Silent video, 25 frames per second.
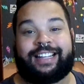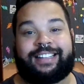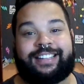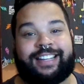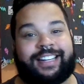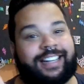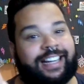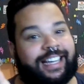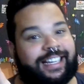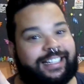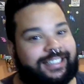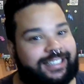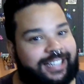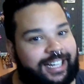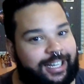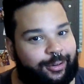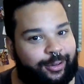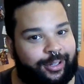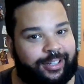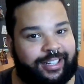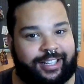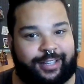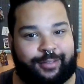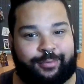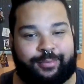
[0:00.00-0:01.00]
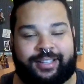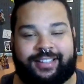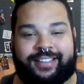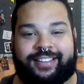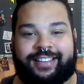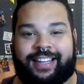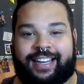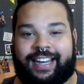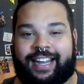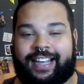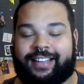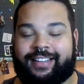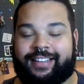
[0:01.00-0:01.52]
internet tem coisa que me
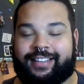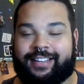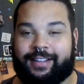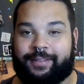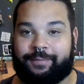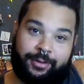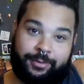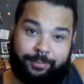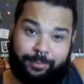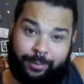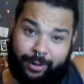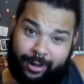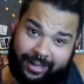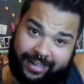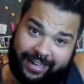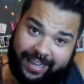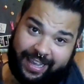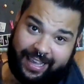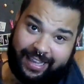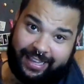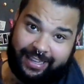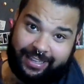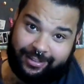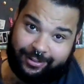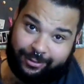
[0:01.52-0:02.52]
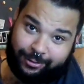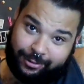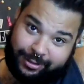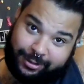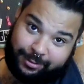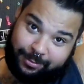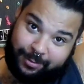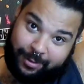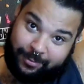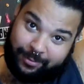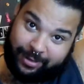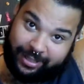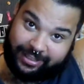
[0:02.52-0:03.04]
estressa. Porém,
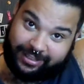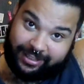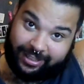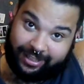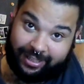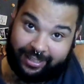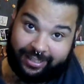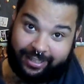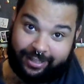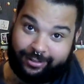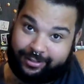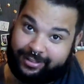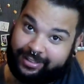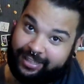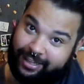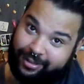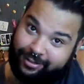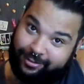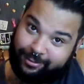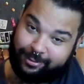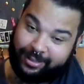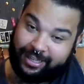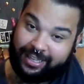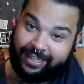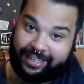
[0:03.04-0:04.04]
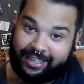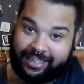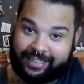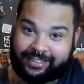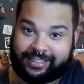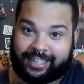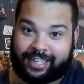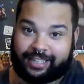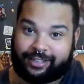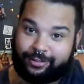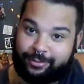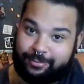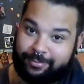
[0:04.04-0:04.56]
ultimamente eu tenho
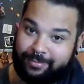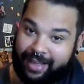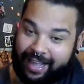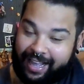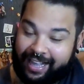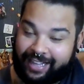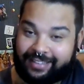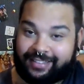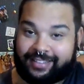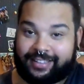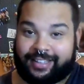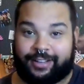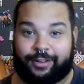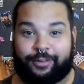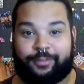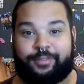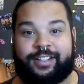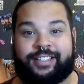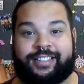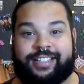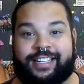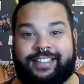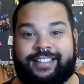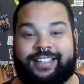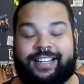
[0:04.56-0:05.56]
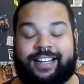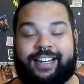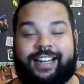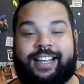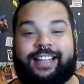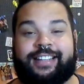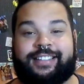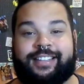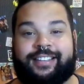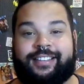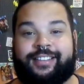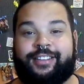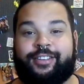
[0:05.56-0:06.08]
relaxado mais. Eu vejo a
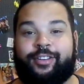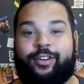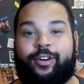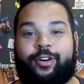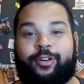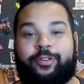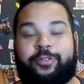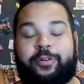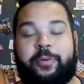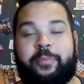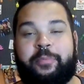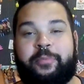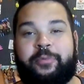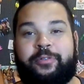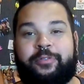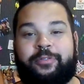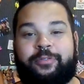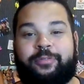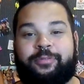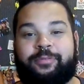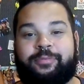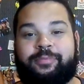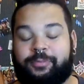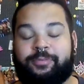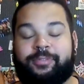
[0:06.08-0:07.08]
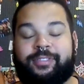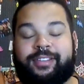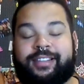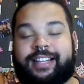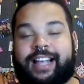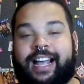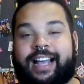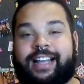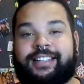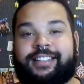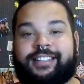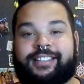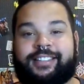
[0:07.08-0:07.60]
internet assim, ó, como um
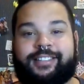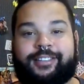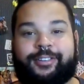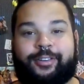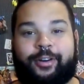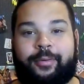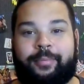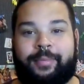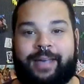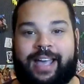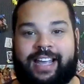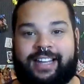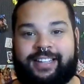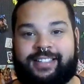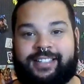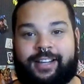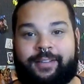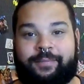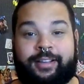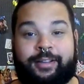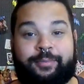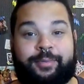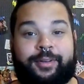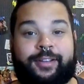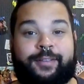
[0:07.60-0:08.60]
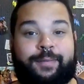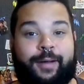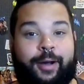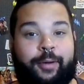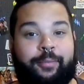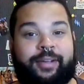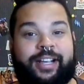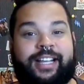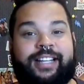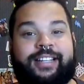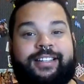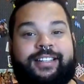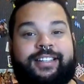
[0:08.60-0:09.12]
site de comédia.
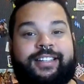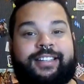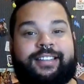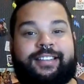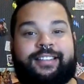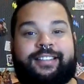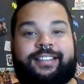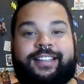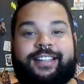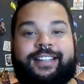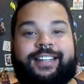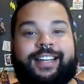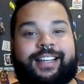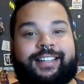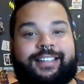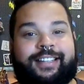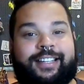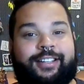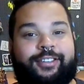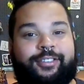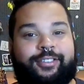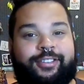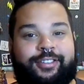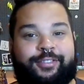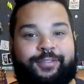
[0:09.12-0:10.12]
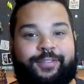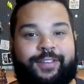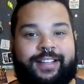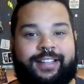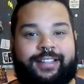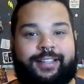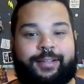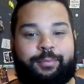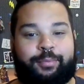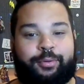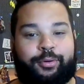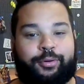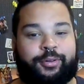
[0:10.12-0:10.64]
Principalmente se tratando de
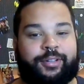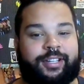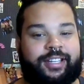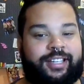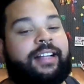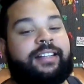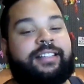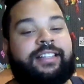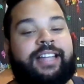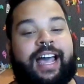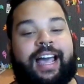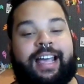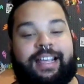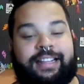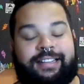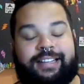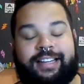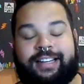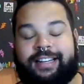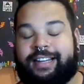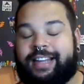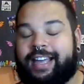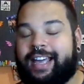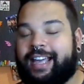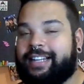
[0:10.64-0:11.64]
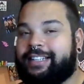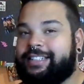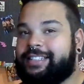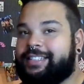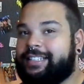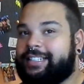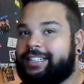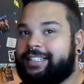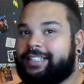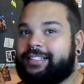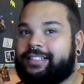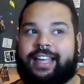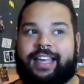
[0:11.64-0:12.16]
Facebook. Na
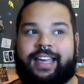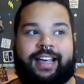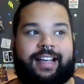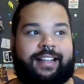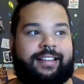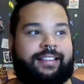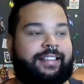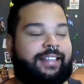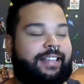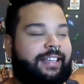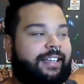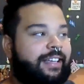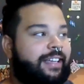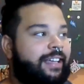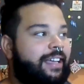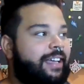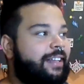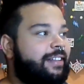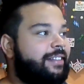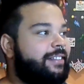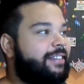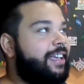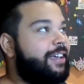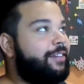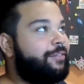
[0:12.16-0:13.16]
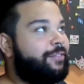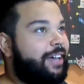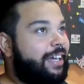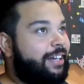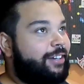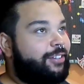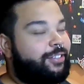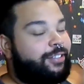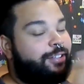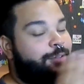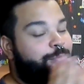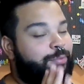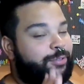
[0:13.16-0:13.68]
internet é assim, tem
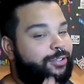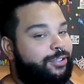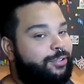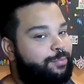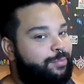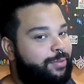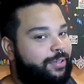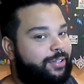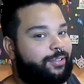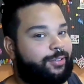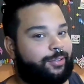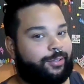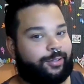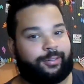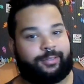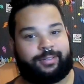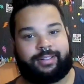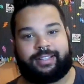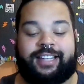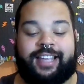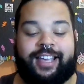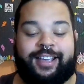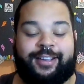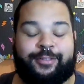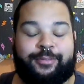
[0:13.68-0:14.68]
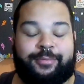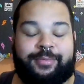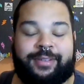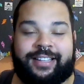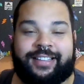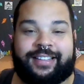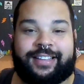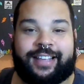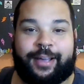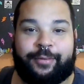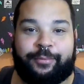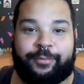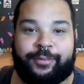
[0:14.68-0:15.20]
vários tipos de pessoa. Tem
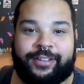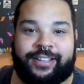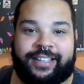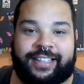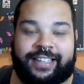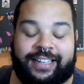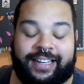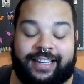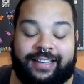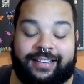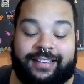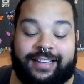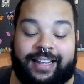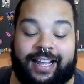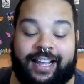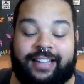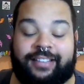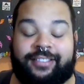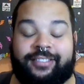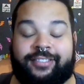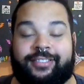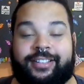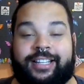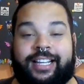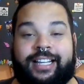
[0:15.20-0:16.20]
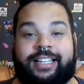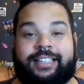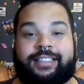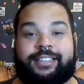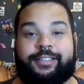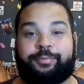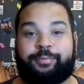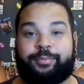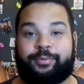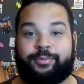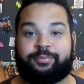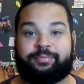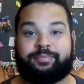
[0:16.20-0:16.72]
umas que é muito engraçado. Né?
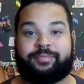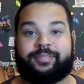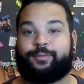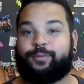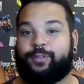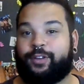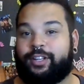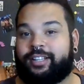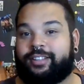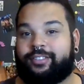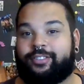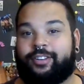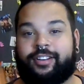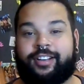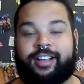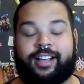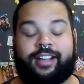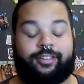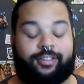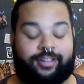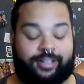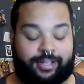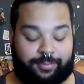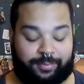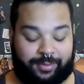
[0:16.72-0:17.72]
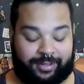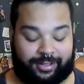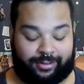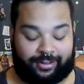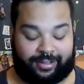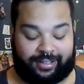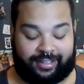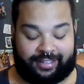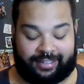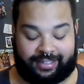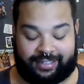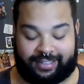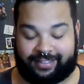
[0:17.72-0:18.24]
Tipo, fosse qualquer outra pessoa
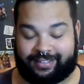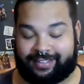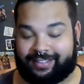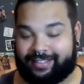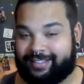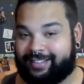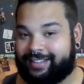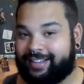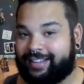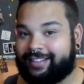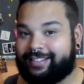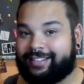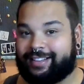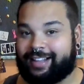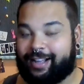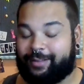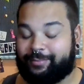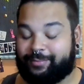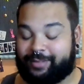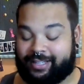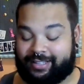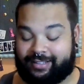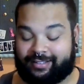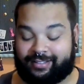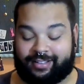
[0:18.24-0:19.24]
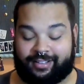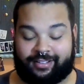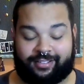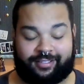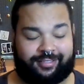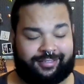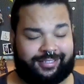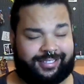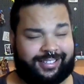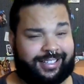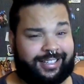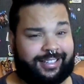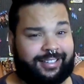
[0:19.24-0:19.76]
iria se estressar, mas
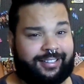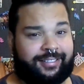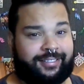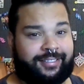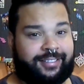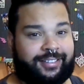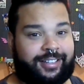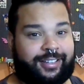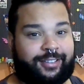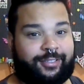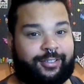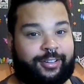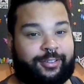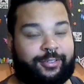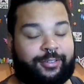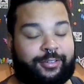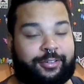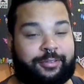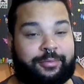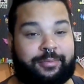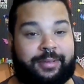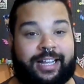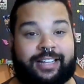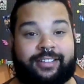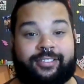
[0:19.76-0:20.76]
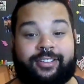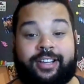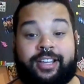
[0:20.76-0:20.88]
eu já, já tô acostumado.